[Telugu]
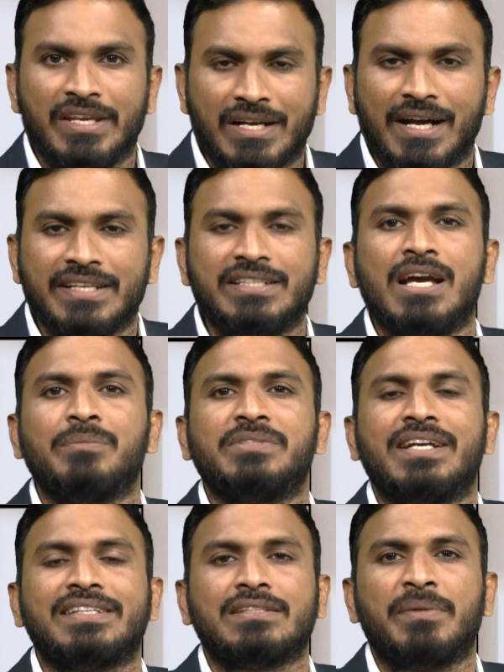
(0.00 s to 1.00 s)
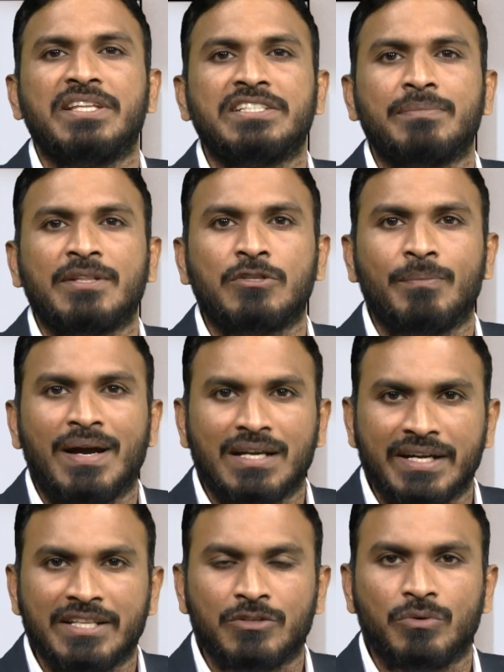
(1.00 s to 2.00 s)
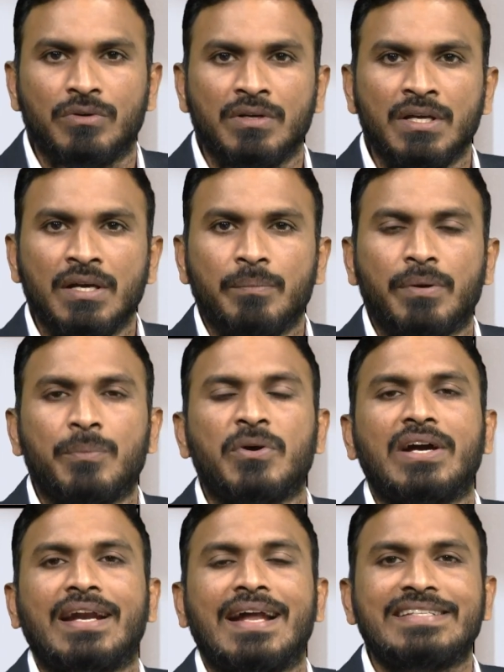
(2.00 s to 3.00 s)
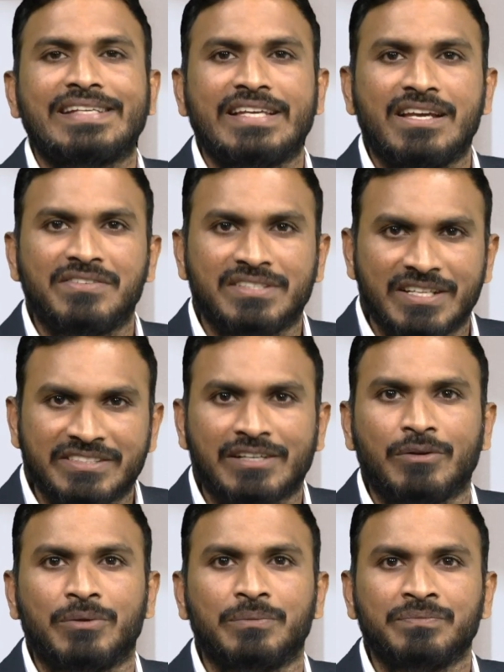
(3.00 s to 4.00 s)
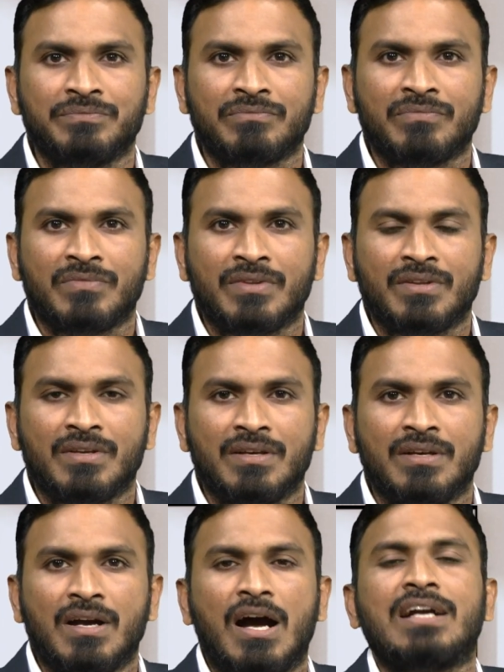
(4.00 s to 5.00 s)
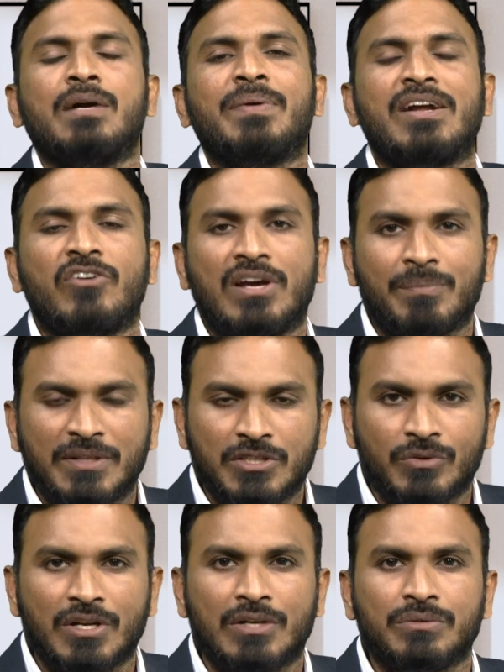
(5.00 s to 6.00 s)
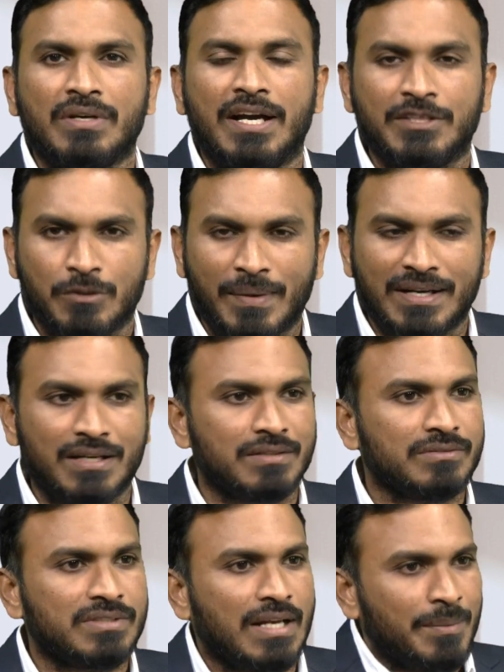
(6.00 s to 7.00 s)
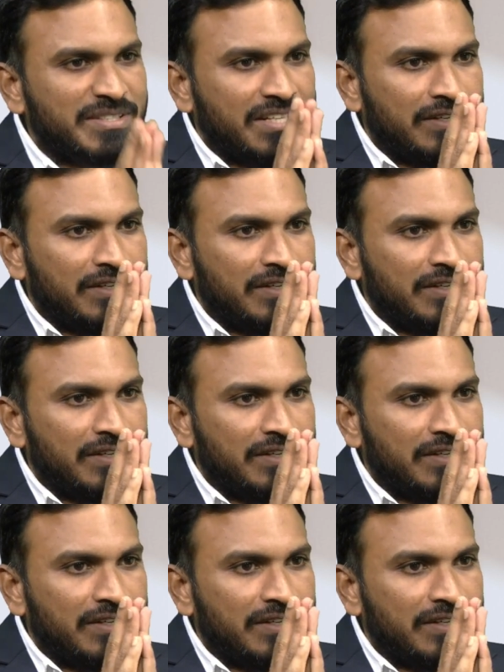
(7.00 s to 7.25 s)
ఇక ఇదే అంశానికి సంబంధించి మనతో మాట్లాడేందుకు ప్రముఖ రాజకీయ విశ్లేషకులు అంకమరావు గారు మనతో ఉన్నారు ఆయనతో మాట్లాడదాం సార్ నమస్తే